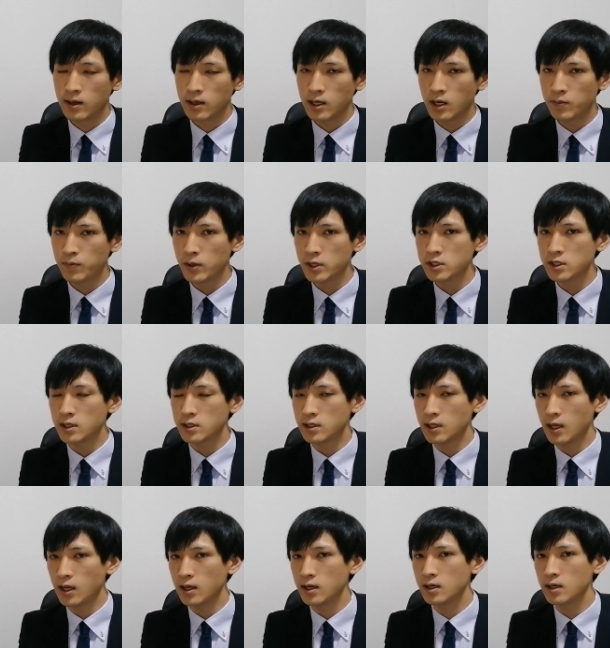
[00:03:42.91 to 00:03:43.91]
やっぱしです
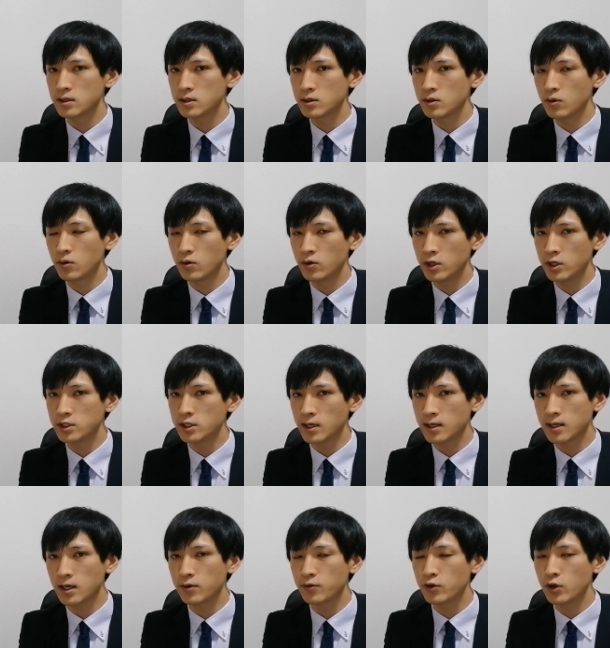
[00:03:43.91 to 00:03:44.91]
ね円安の方に
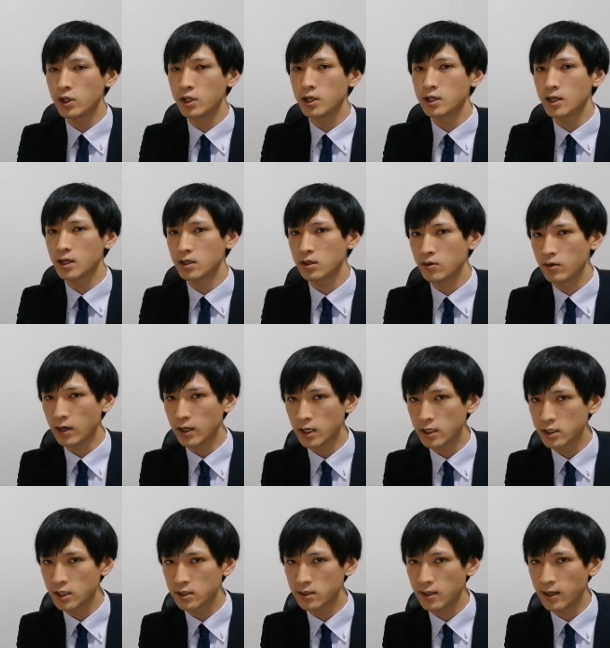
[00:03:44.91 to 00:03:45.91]
若干触れてきたっていう
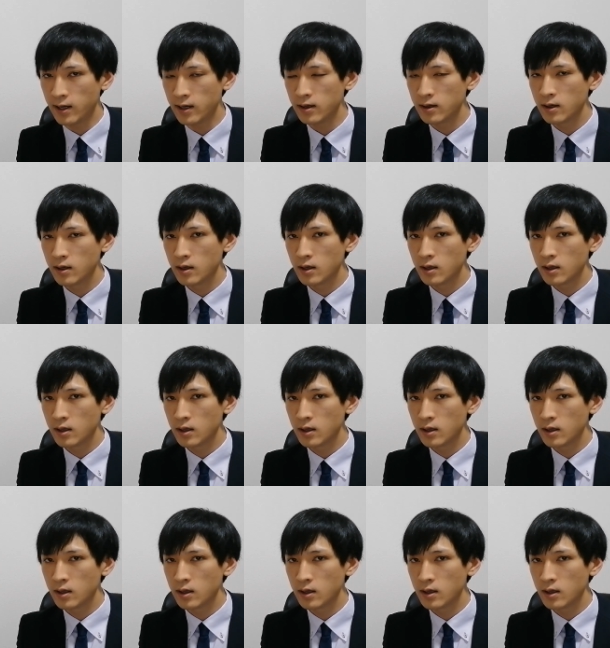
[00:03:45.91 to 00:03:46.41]
形ですね